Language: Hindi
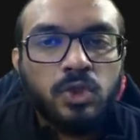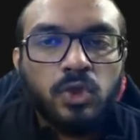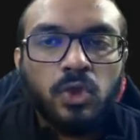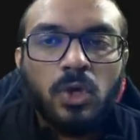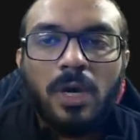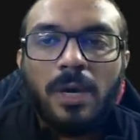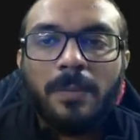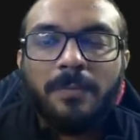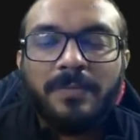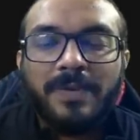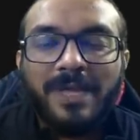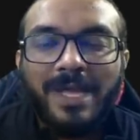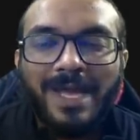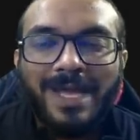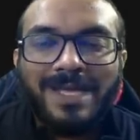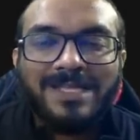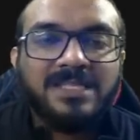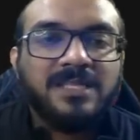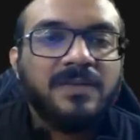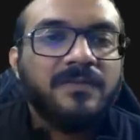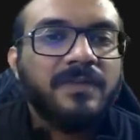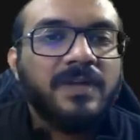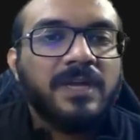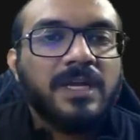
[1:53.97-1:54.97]
जो अपने
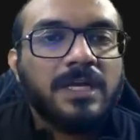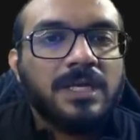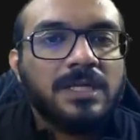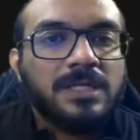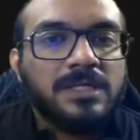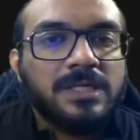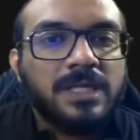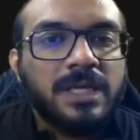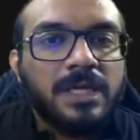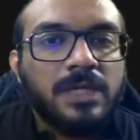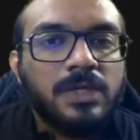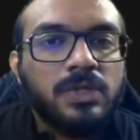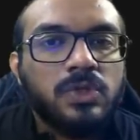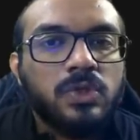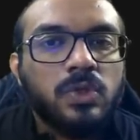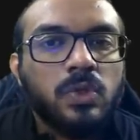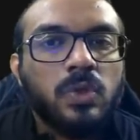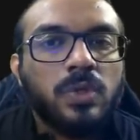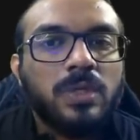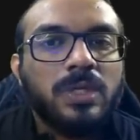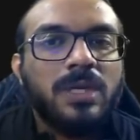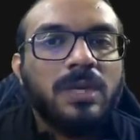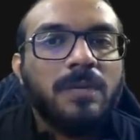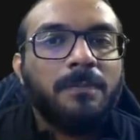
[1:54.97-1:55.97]
ऐसे व्हीकल्स हैं
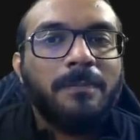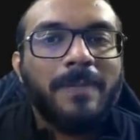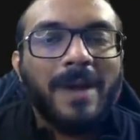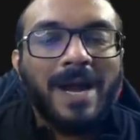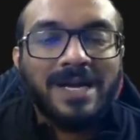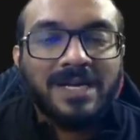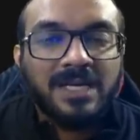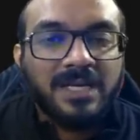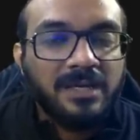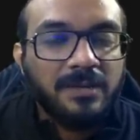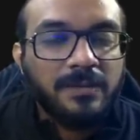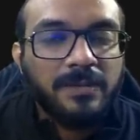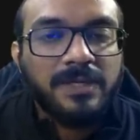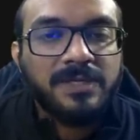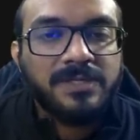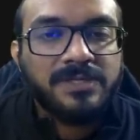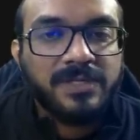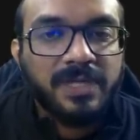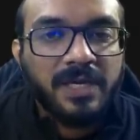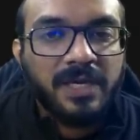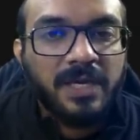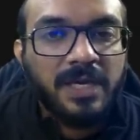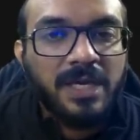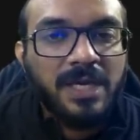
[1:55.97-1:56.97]
जो कि बैटरी
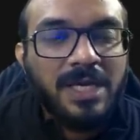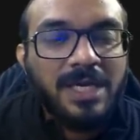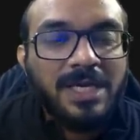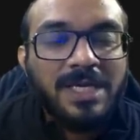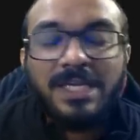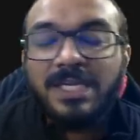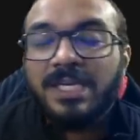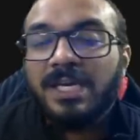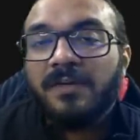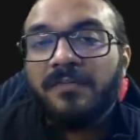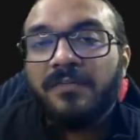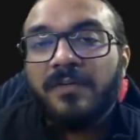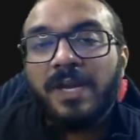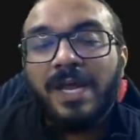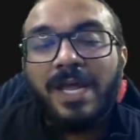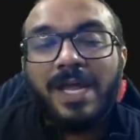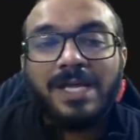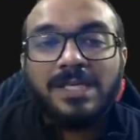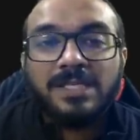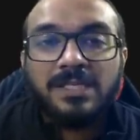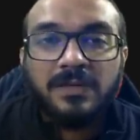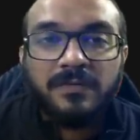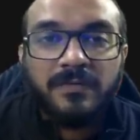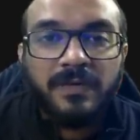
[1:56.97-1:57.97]
बेस्ड है या फिर
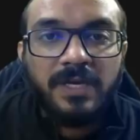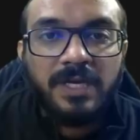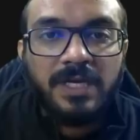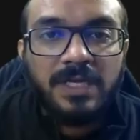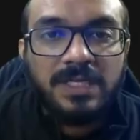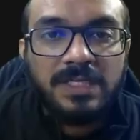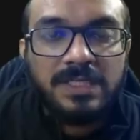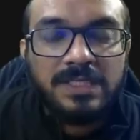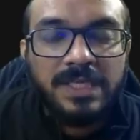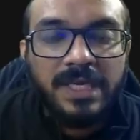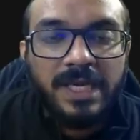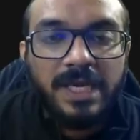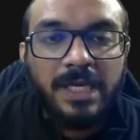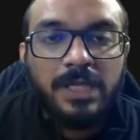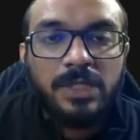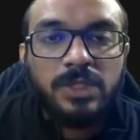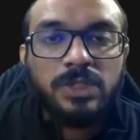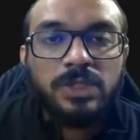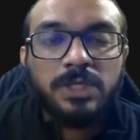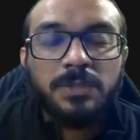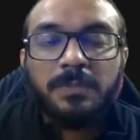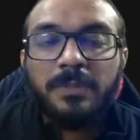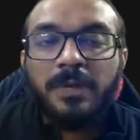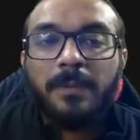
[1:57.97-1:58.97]
ऐसे व्हीकल्स हैं
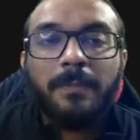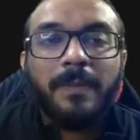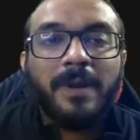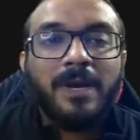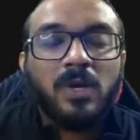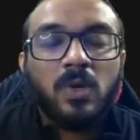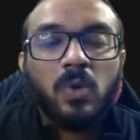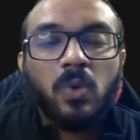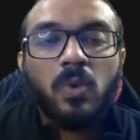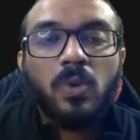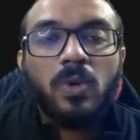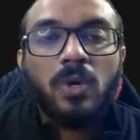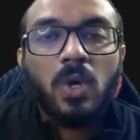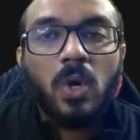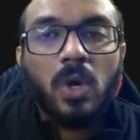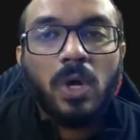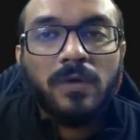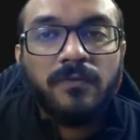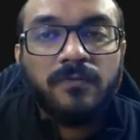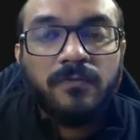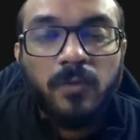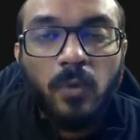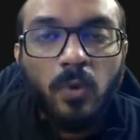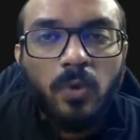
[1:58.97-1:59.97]
जिनमें पेट्रोल
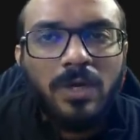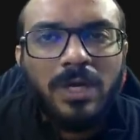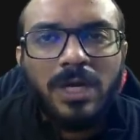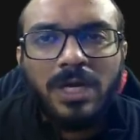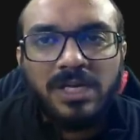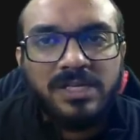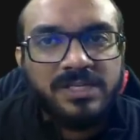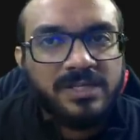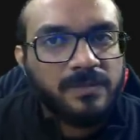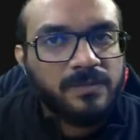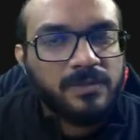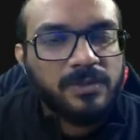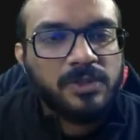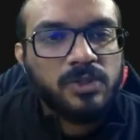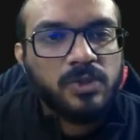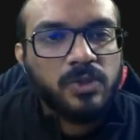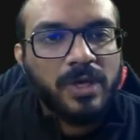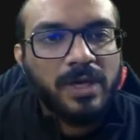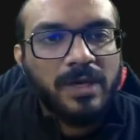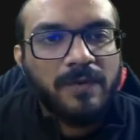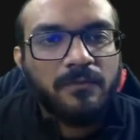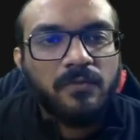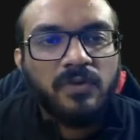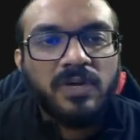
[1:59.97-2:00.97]
और फ्यूल का कंजम्पशन
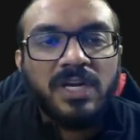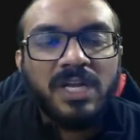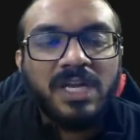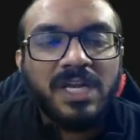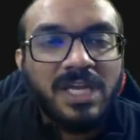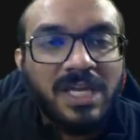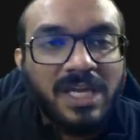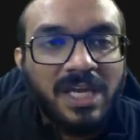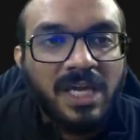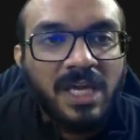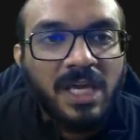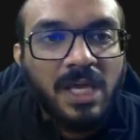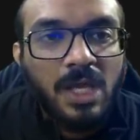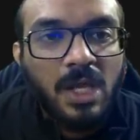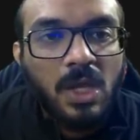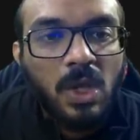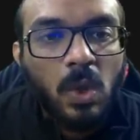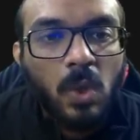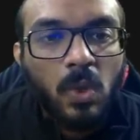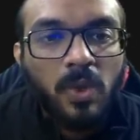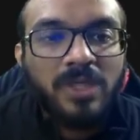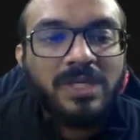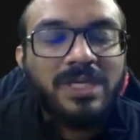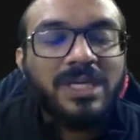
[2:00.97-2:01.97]
जो है वो नहीं है
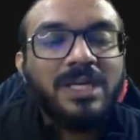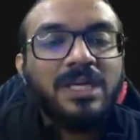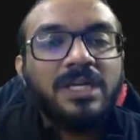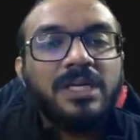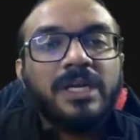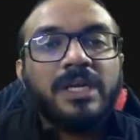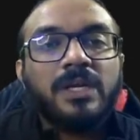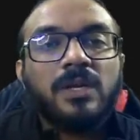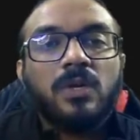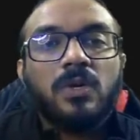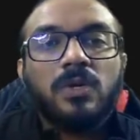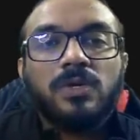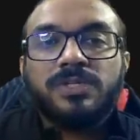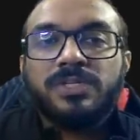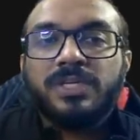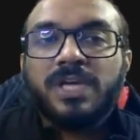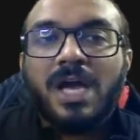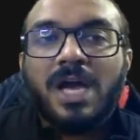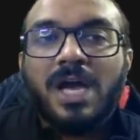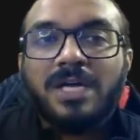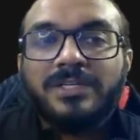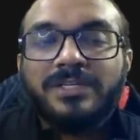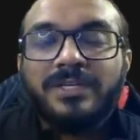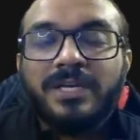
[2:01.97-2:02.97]
उनकी टेक्नोलॉजी
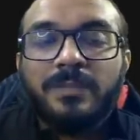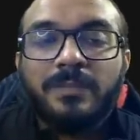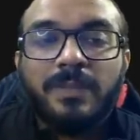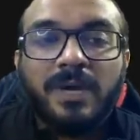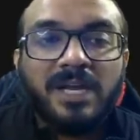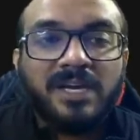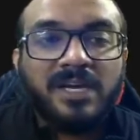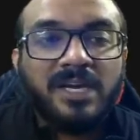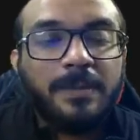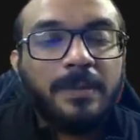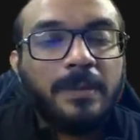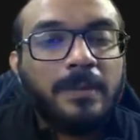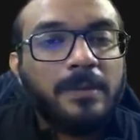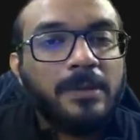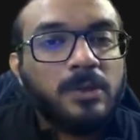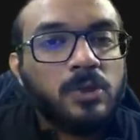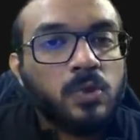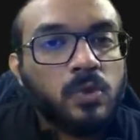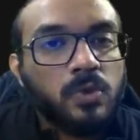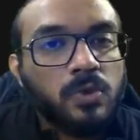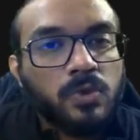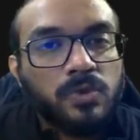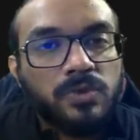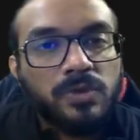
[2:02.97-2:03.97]
आजकल मार्केट में हमें शूट